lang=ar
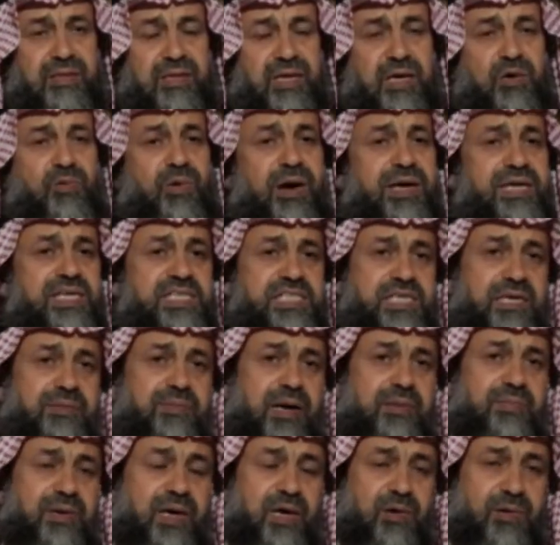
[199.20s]
أخواني
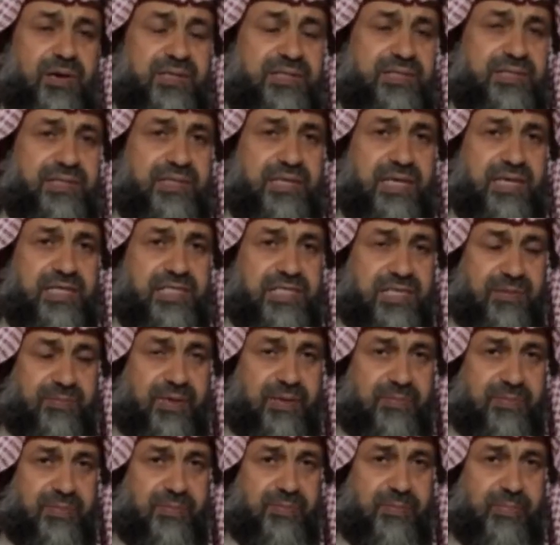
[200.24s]
الشباب أخواتي
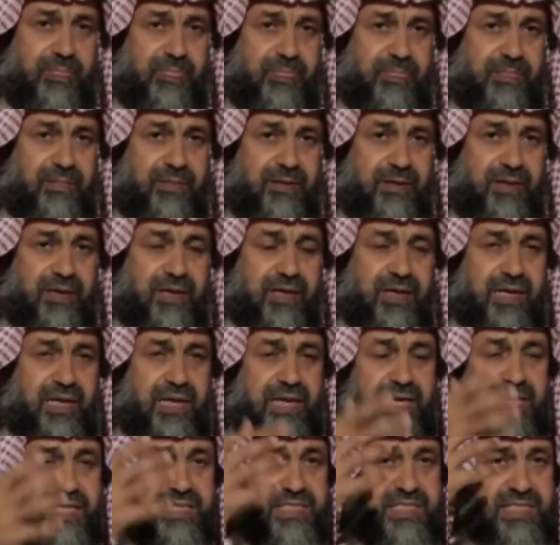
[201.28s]
الشباب
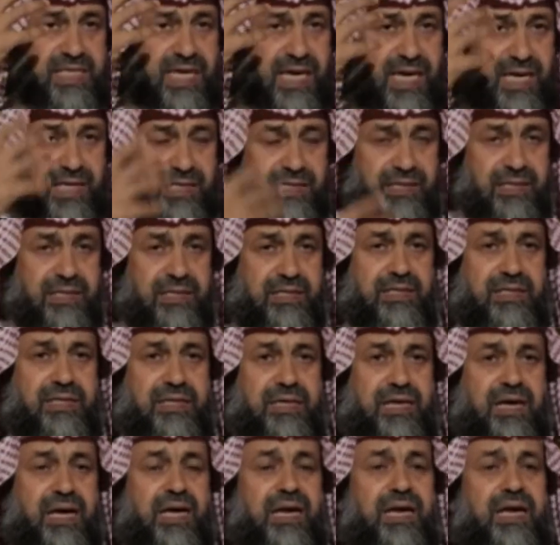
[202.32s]
الإنسان
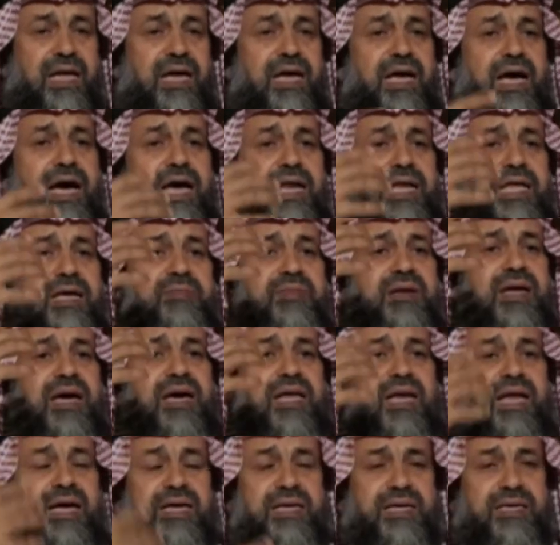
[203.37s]
الله خالقه من
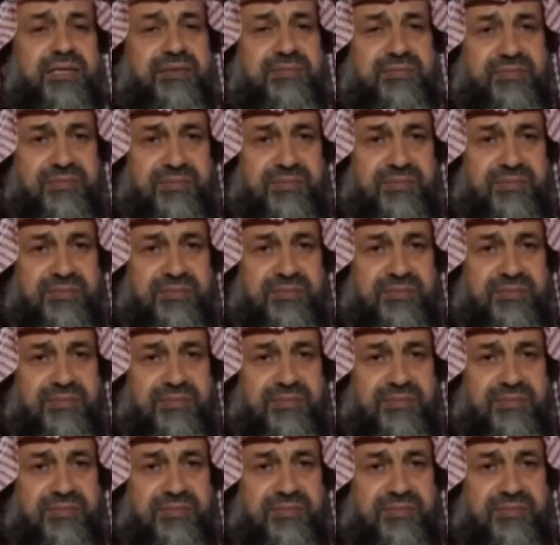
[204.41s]
خلايا